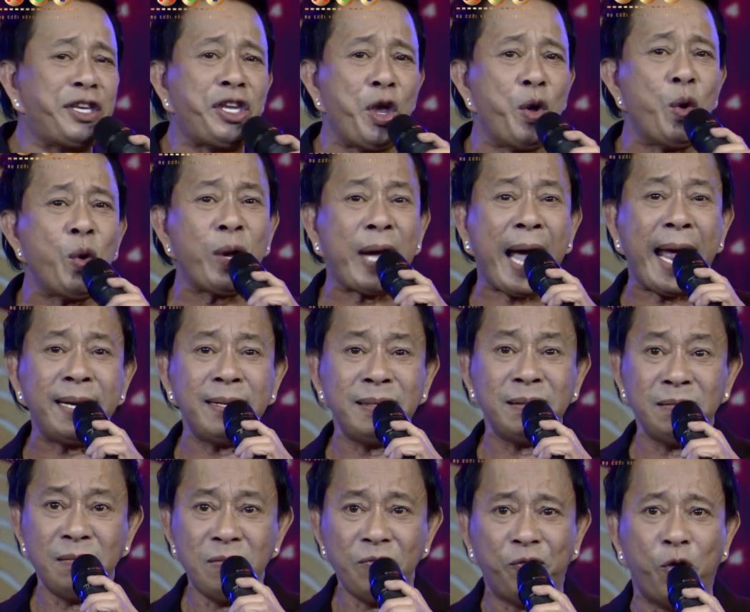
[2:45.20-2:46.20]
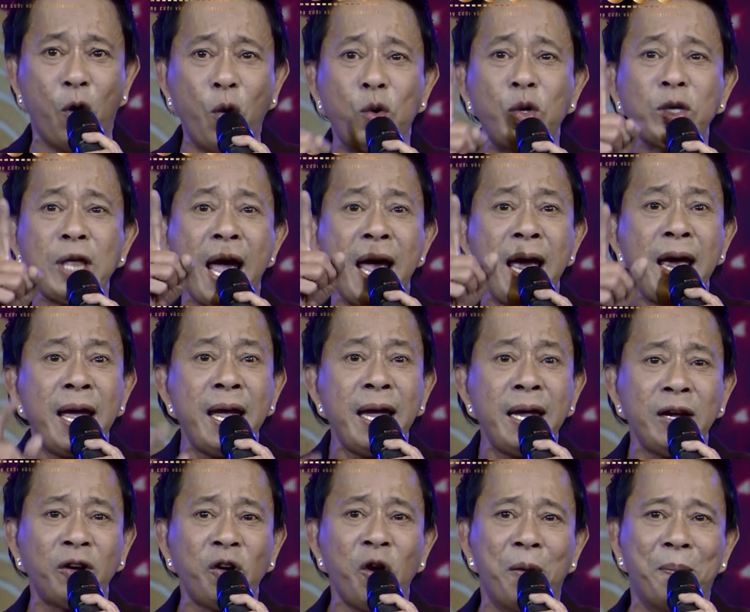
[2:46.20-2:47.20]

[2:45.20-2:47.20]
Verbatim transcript: chịu cánh phụ thế có